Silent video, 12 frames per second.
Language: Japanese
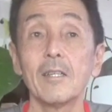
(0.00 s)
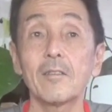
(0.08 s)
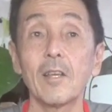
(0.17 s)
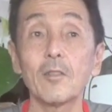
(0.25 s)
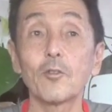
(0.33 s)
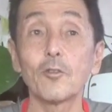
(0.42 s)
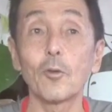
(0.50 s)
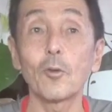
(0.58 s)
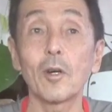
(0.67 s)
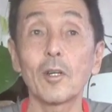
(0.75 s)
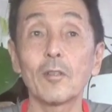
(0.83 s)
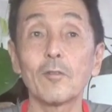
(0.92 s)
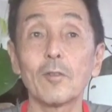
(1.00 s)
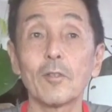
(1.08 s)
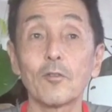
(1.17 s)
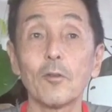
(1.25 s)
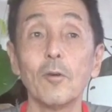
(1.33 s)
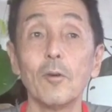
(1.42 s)
36ヶ月で
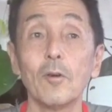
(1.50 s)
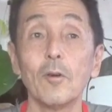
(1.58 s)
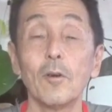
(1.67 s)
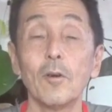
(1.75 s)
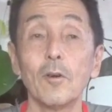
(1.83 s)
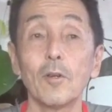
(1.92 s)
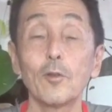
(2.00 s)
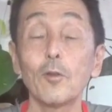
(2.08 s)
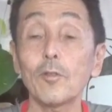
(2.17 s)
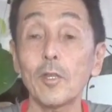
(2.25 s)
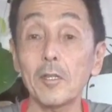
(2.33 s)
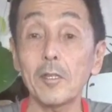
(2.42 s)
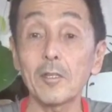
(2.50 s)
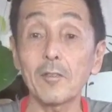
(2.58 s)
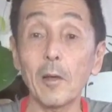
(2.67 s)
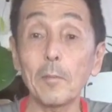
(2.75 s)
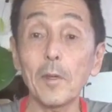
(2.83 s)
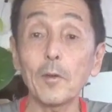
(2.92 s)
しょ、1月あたり
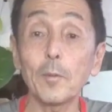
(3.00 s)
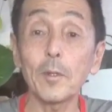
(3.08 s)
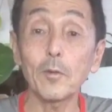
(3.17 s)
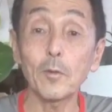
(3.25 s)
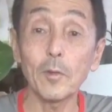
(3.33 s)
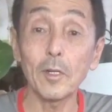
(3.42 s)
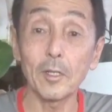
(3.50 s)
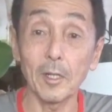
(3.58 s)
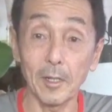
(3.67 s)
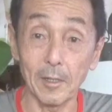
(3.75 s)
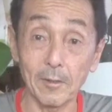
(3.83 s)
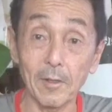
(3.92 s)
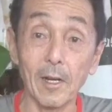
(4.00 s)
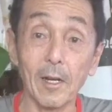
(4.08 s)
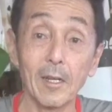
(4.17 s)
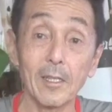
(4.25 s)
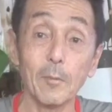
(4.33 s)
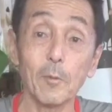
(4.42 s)
300ペソぐらいじゃですか。
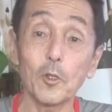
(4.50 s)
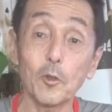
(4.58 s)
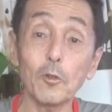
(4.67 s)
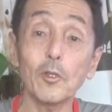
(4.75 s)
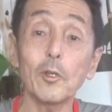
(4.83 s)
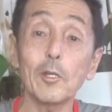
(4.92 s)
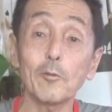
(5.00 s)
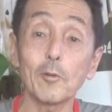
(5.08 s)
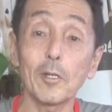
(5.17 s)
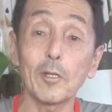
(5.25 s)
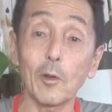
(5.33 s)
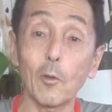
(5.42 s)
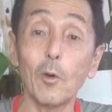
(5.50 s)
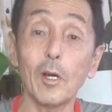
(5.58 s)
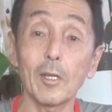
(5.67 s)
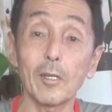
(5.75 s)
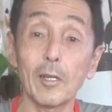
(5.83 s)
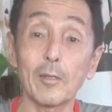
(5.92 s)
でもう調子悪くなったら壊
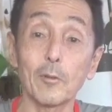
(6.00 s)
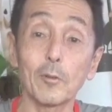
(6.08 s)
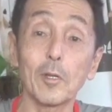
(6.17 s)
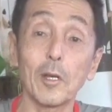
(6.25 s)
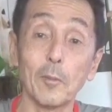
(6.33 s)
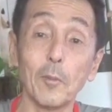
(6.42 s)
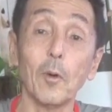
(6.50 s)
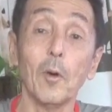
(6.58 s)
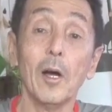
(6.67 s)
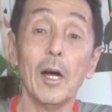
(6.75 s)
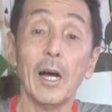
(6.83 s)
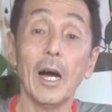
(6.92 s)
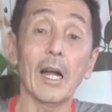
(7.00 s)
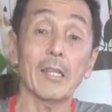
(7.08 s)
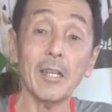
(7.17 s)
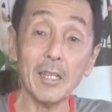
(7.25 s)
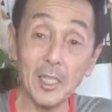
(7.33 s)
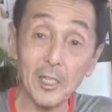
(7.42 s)
れたって言ったらもう
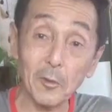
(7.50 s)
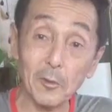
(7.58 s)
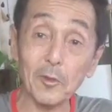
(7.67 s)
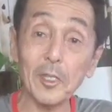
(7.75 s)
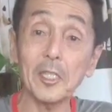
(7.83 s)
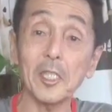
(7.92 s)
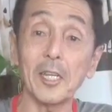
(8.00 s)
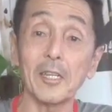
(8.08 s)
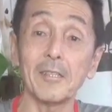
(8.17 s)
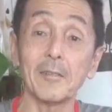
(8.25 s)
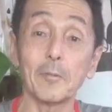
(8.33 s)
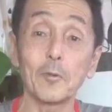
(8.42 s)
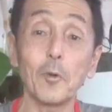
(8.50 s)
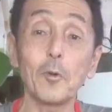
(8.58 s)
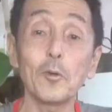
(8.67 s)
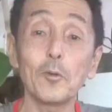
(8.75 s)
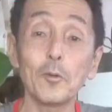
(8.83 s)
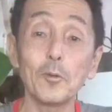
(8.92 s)
新しいのつけちゃえって、もうそう
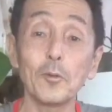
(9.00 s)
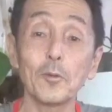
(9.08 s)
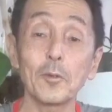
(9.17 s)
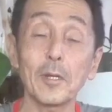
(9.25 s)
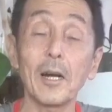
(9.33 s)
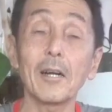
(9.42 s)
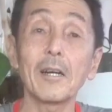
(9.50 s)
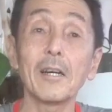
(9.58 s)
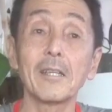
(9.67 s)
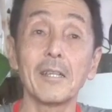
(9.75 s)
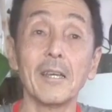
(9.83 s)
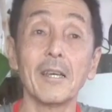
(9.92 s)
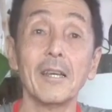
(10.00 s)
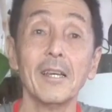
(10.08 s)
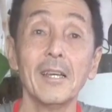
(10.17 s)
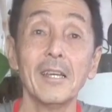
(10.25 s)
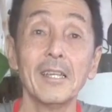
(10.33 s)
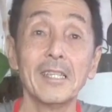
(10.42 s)
いう考えで
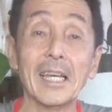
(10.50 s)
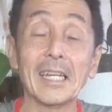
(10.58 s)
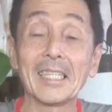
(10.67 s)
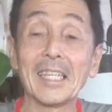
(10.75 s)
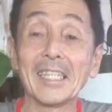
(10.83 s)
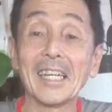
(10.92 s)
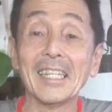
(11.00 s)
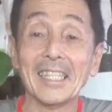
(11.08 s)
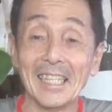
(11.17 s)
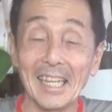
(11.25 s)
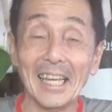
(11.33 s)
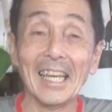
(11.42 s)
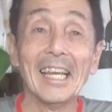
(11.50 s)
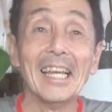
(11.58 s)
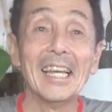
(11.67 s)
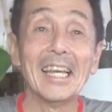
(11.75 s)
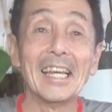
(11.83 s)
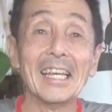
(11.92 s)
やってたんで、
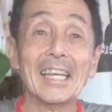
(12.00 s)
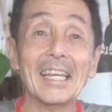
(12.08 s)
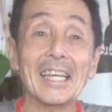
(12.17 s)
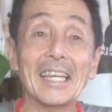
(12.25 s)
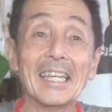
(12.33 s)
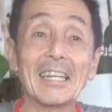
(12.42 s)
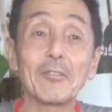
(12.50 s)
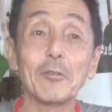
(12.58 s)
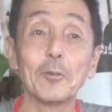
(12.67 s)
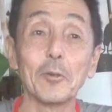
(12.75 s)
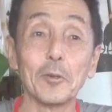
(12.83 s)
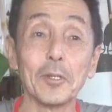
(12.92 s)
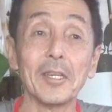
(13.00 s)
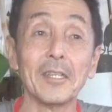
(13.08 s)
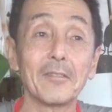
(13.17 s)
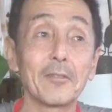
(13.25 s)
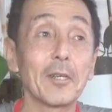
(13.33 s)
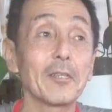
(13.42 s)
安いのをね
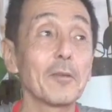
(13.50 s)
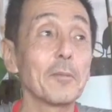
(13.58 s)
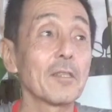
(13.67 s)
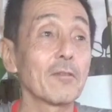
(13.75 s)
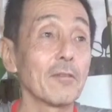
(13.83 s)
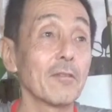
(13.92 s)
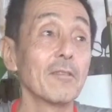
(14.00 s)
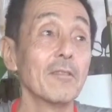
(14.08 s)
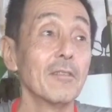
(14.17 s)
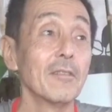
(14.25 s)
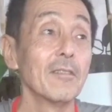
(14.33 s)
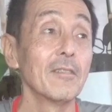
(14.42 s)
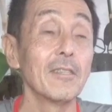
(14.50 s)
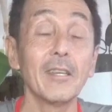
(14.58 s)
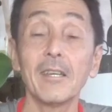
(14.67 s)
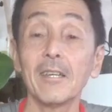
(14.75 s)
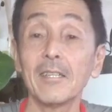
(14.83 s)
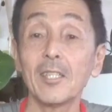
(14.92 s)
使ってます。
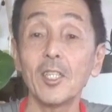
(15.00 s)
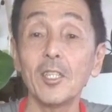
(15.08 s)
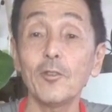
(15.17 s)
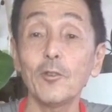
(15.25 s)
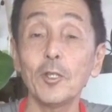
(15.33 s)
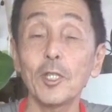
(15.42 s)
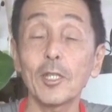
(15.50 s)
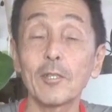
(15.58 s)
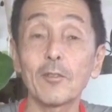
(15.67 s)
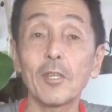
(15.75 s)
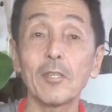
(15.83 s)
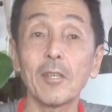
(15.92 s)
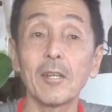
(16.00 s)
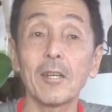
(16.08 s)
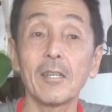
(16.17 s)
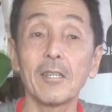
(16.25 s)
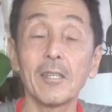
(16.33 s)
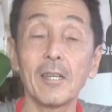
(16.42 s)
で寝室にしかつけて
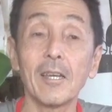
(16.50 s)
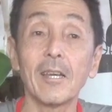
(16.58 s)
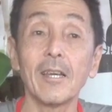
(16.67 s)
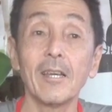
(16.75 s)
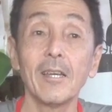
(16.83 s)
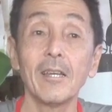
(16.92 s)
ないんで、